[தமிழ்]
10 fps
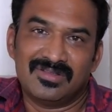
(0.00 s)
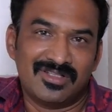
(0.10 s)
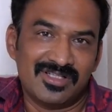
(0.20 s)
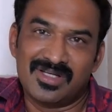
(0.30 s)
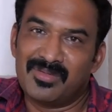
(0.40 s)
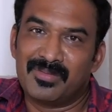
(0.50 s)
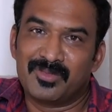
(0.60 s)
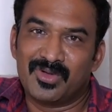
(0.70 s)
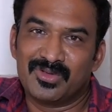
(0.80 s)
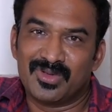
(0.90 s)
த்ரிஷா மேம்
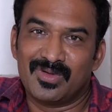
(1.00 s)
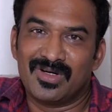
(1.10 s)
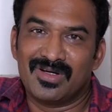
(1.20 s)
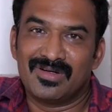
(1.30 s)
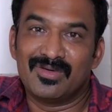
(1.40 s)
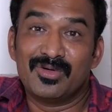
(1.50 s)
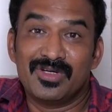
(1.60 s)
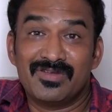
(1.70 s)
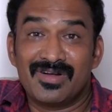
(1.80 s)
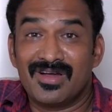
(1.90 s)
கூட சொல்லுவாங்க ஓ
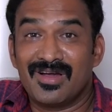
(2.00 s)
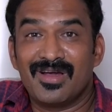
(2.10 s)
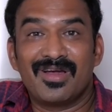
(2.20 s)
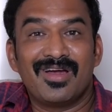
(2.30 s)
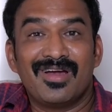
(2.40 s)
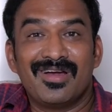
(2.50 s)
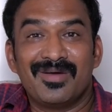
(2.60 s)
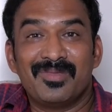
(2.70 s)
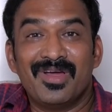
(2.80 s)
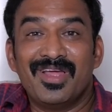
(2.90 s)
இவரை
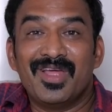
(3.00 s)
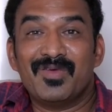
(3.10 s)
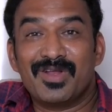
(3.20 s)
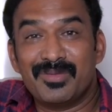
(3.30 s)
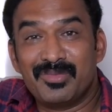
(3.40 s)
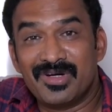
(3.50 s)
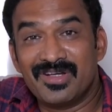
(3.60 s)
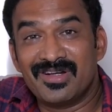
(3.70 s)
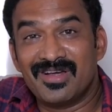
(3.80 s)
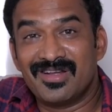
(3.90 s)
இவர் எப்போ
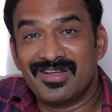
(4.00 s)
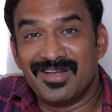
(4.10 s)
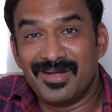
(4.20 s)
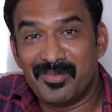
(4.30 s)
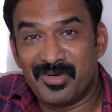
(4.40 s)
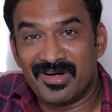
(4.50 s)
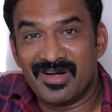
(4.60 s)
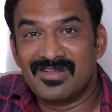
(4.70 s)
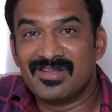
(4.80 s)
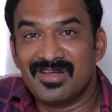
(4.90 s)
எடுக்கிறாரு என்ன
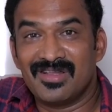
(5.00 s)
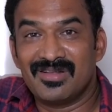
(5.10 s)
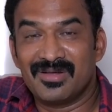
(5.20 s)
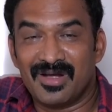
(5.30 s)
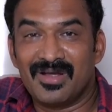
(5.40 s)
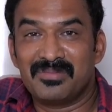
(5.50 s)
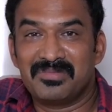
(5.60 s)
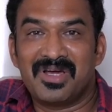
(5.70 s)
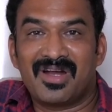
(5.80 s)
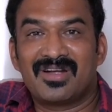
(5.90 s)
பண்ணுறான்னு தெரியாது ஆனால்
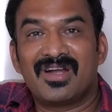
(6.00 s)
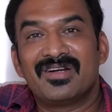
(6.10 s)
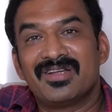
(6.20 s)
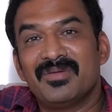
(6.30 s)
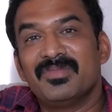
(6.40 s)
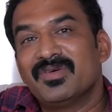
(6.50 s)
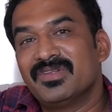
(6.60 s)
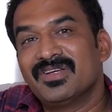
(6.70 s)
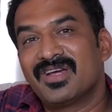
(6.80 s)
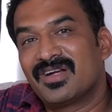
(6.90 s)
கரெக்டான டைமில்
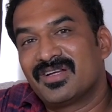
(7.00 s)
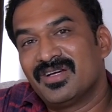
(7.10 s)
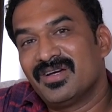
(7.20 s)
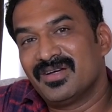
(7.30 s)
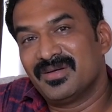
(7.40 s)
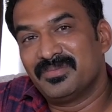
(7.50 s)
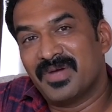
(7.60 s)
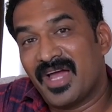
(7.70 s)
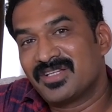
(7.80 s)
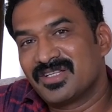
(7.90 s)
வந்து கரெக்டாக
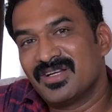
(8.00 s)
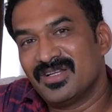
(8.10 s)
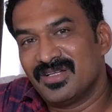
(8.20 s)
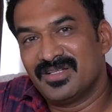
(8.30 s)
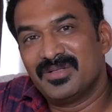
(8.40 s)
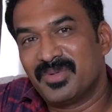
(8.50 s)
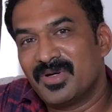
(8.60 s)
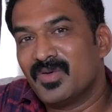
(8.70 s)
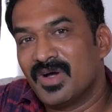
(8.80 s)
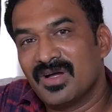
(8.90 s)
ஆக்ஷனில் இது
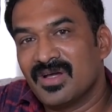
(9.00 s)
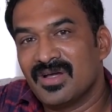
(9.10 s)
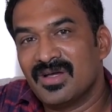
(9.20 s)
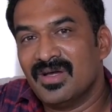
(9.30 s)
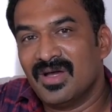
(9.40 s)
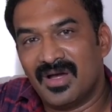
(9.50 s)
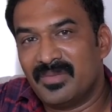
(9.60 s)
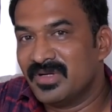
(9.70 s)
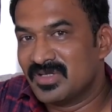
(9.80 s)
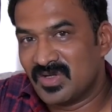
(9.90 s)
பண்ணுவாங்க
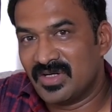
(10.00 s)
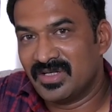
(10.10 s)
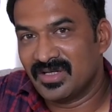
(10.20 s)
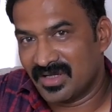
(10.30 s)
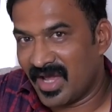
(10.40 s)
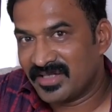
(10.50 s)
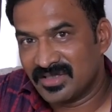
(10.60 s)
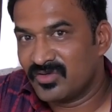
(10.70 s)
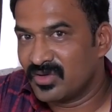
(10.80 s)
அப்படின்னு சொல்லிட்டு எனக்கு ஆக்ஷன்